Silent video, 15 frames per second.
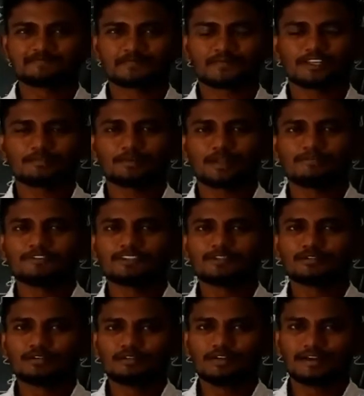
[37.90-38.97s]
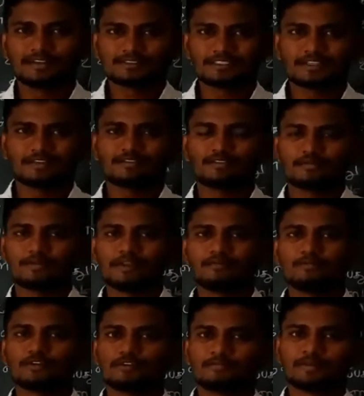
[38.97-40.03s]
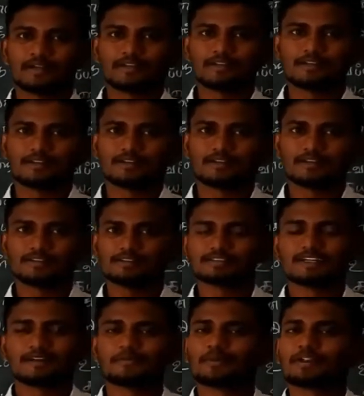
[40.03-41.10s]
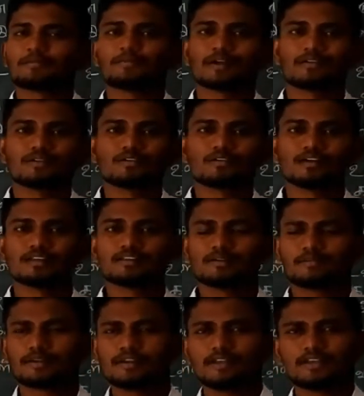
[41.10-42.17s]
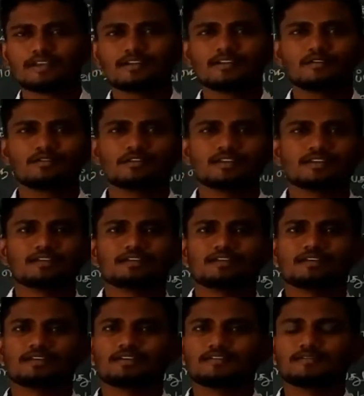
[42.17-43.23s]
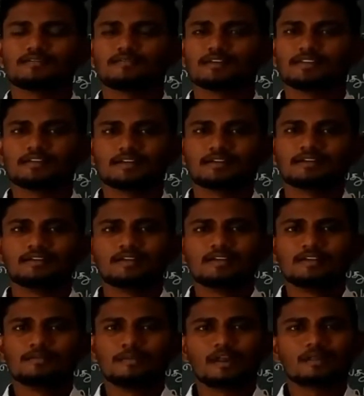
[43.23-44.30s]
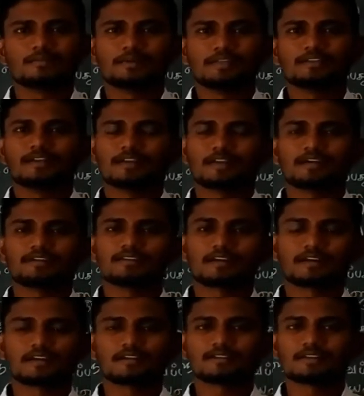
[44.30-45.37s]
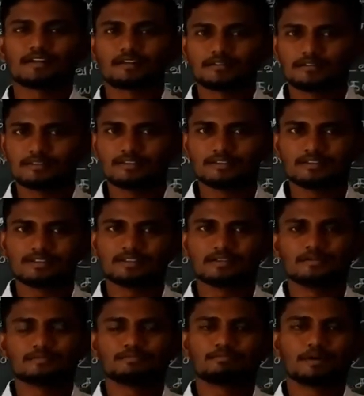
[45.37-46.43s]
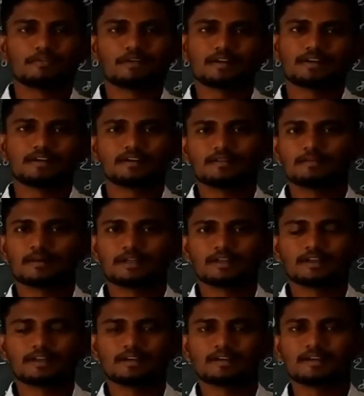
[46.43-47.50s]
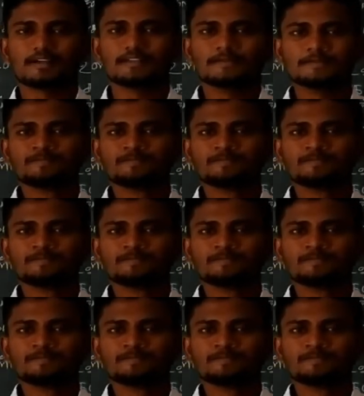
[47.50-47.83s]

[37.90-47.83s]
இப்போ நம்ம வந்துட்டு ஒரு வேலை செய்யணும் அப்படின்னு முடிவு பண்ணி அந்த செட்டப் எல்லாம் பண்ணுறோம் அதுக்கப்புறம் இன்றைக்கி இருக்கக்கூடிய இந்த வெதர் மழை பெய்யுது இல்லைங்களா இந்த காரணத்தினால வந்துட்டு பவர் கட் அந்த மாதிரி எல்லாம் ஆகிடுது